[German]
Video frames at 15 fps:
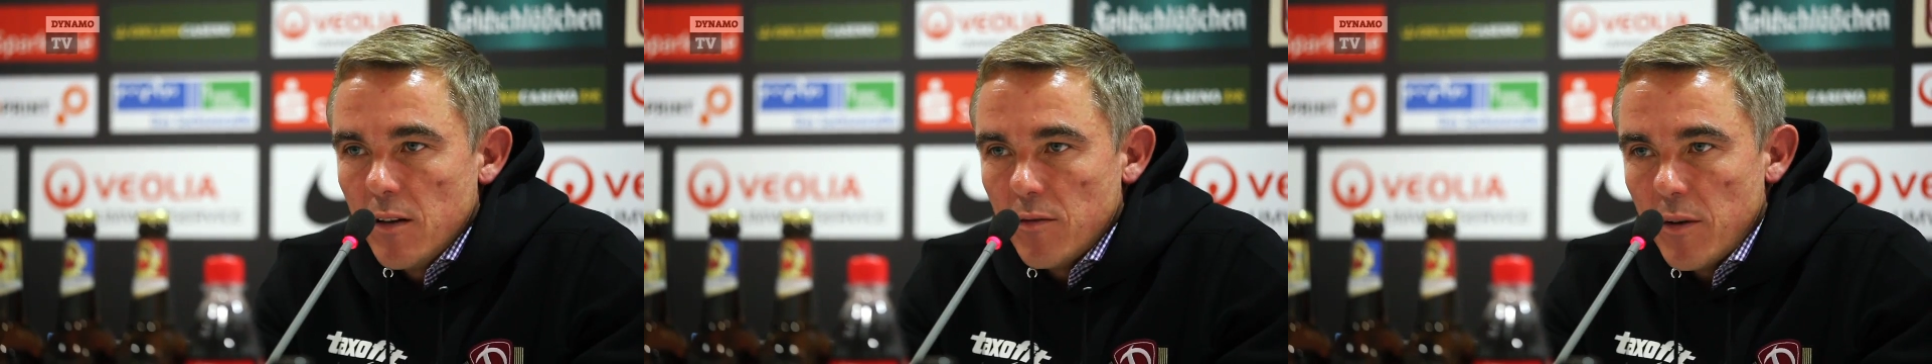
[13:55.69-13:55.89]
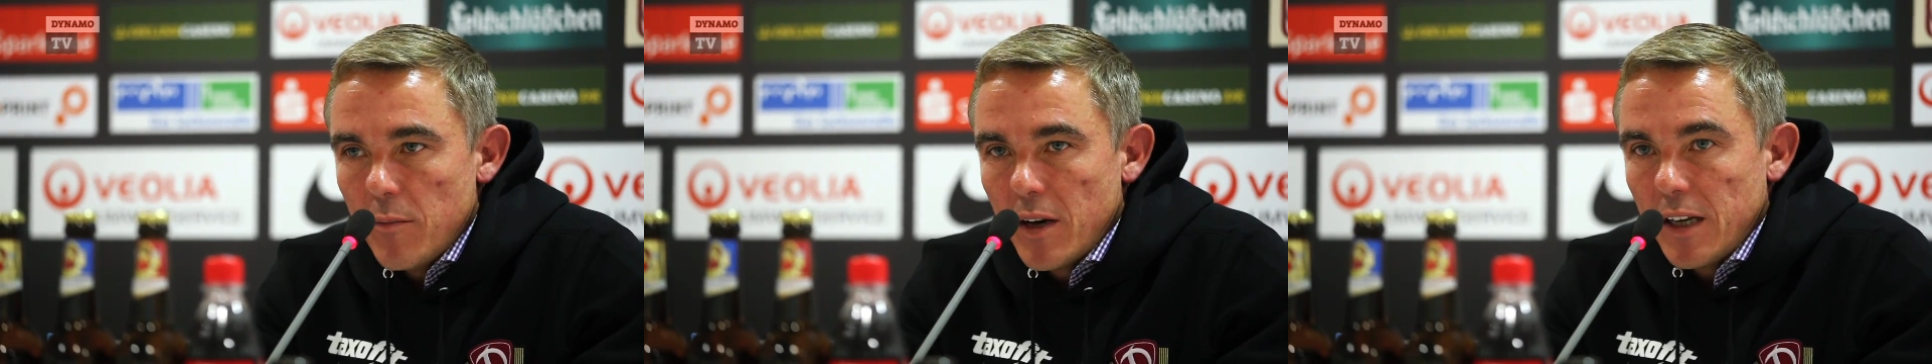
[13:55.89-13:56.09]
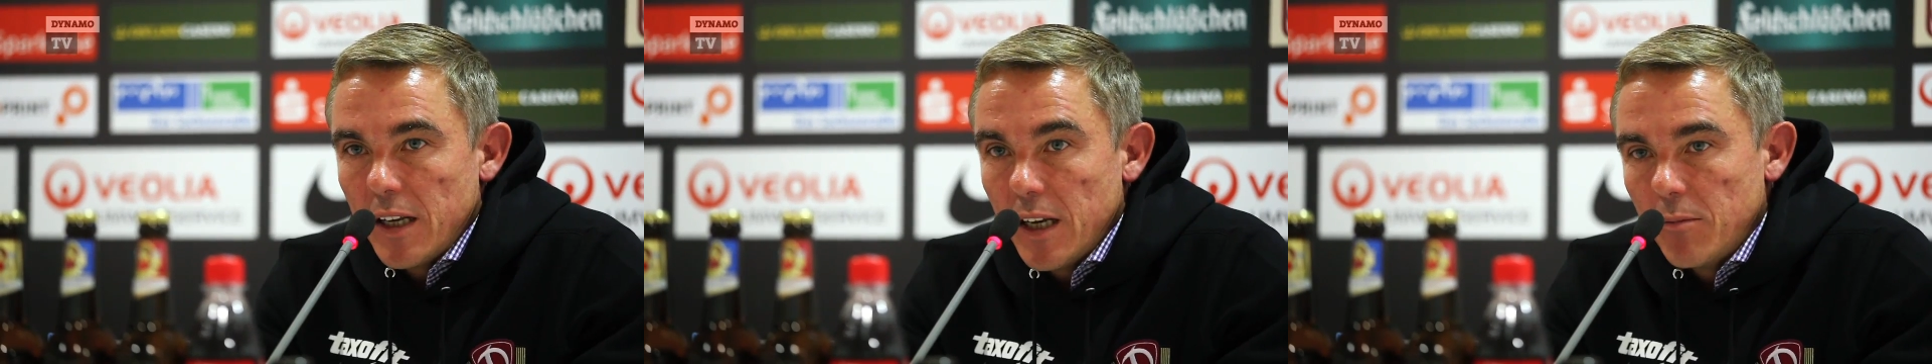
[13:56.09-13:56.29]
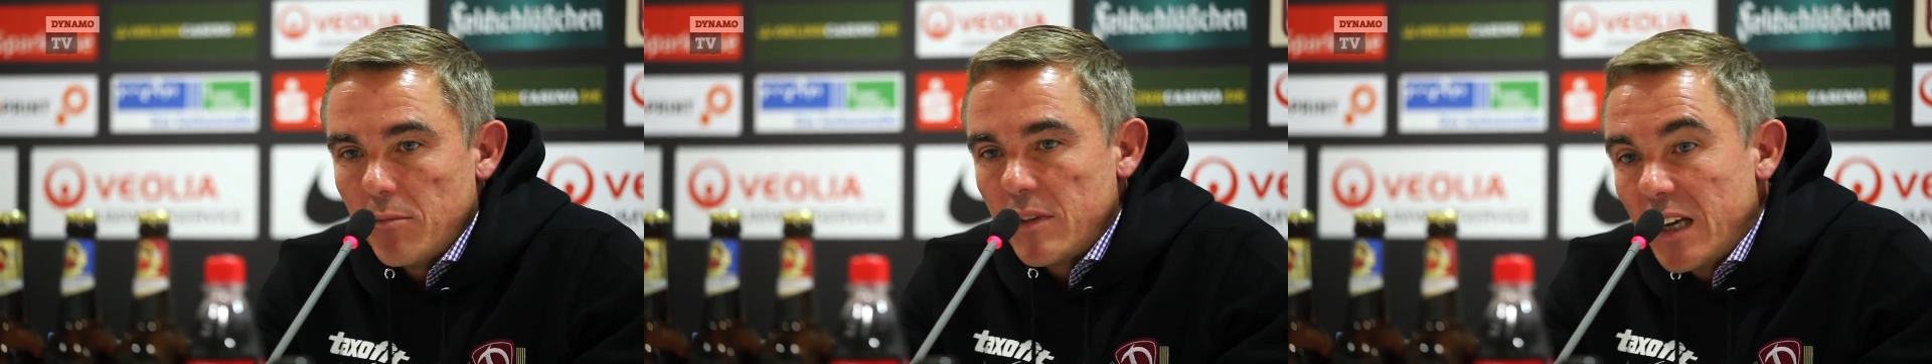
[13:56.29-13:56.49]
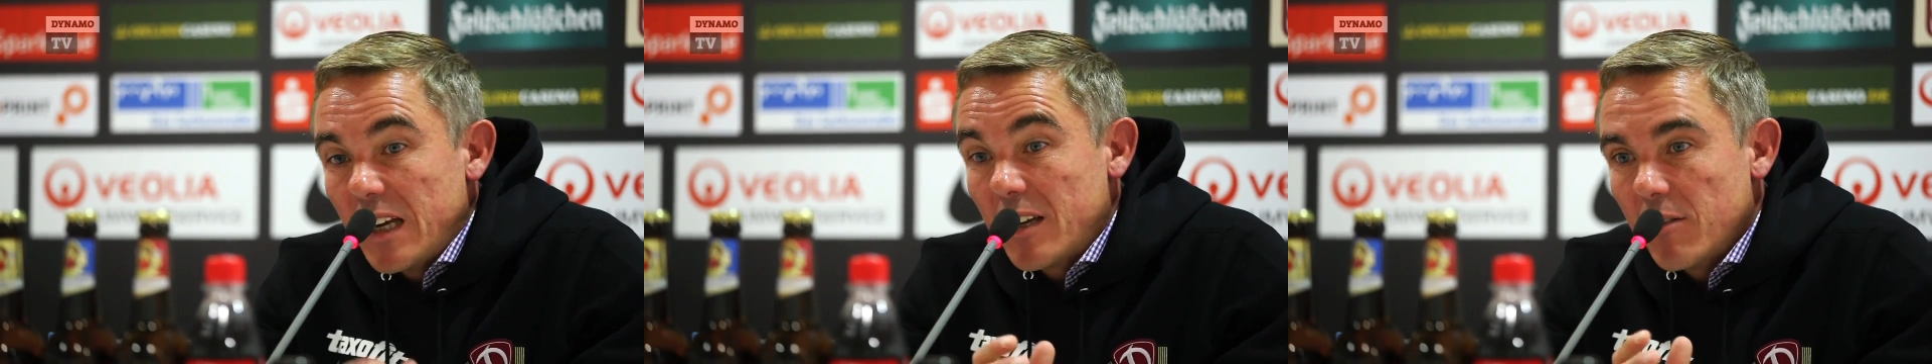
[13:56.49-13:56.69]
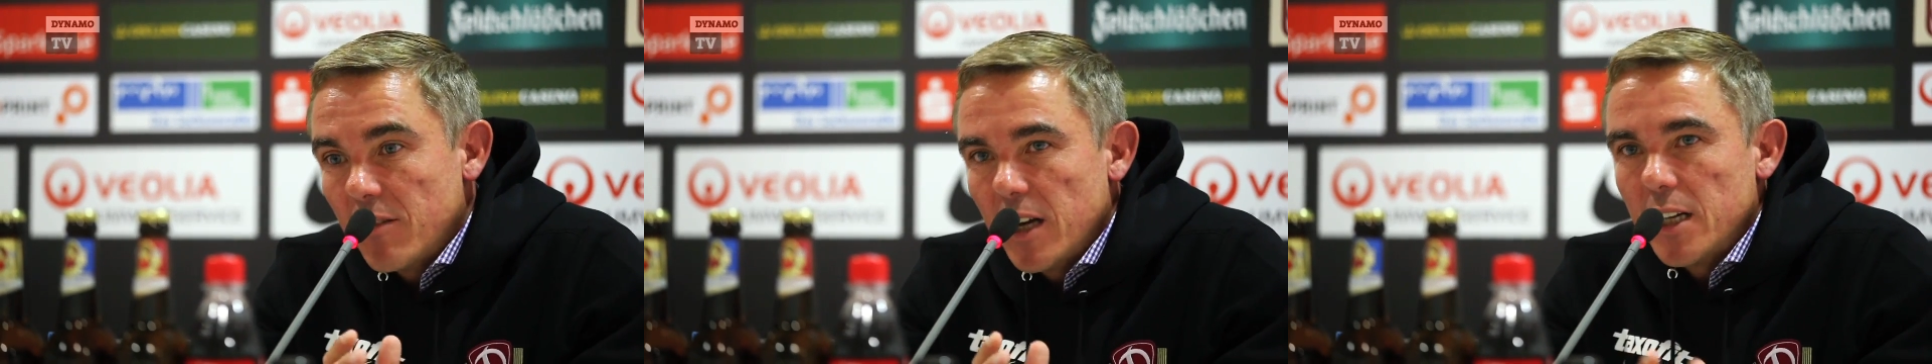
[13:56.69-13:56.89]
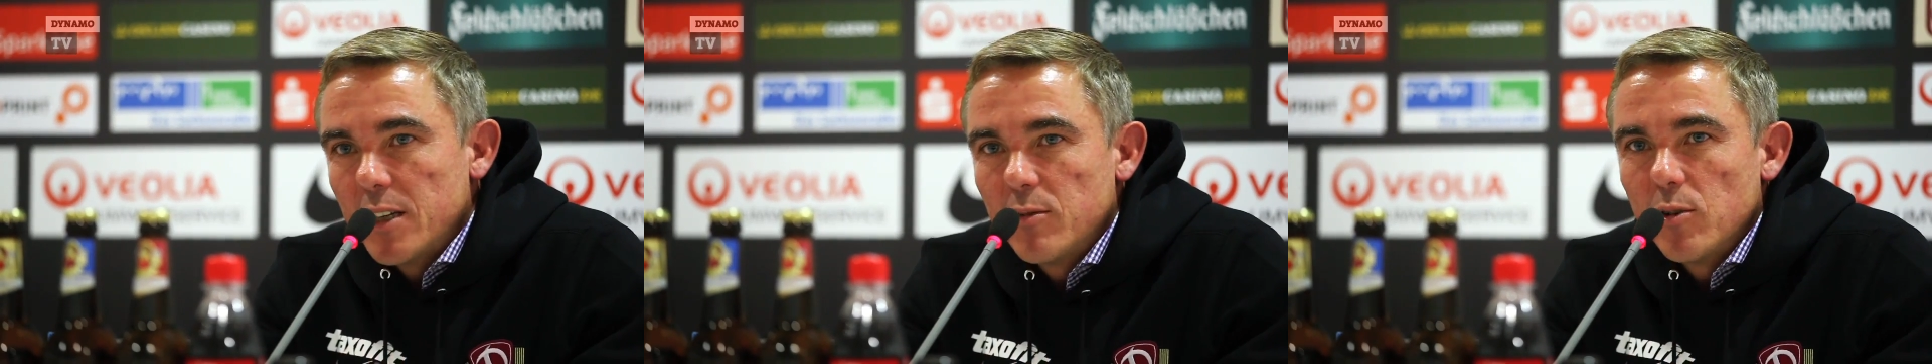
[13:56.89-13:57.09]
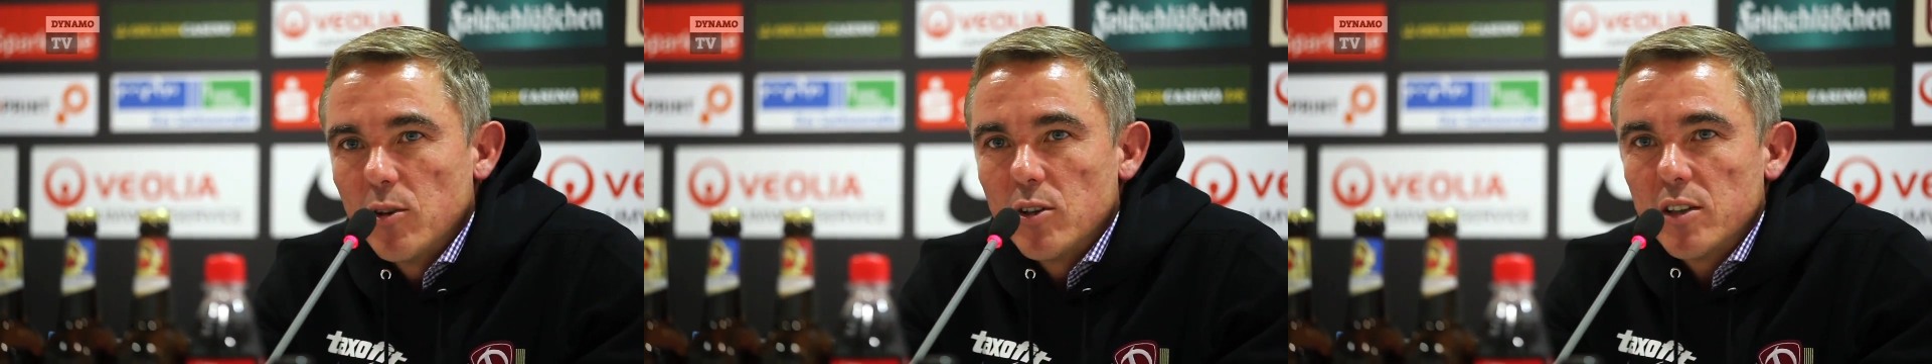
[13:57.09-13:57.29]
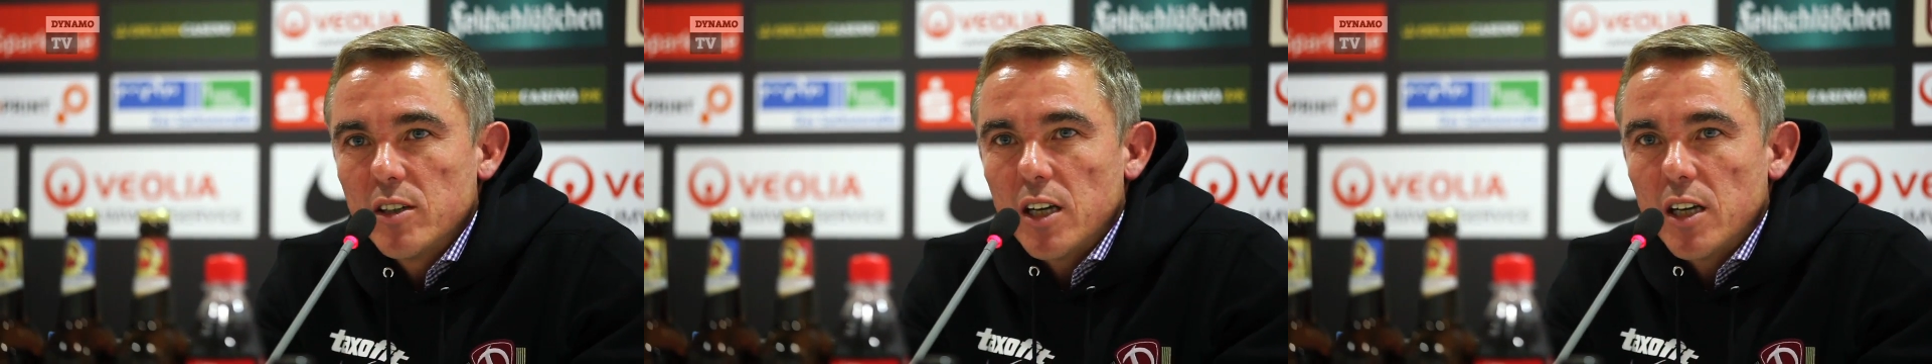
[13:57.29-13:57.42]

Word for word: wenn man eben gequält wird,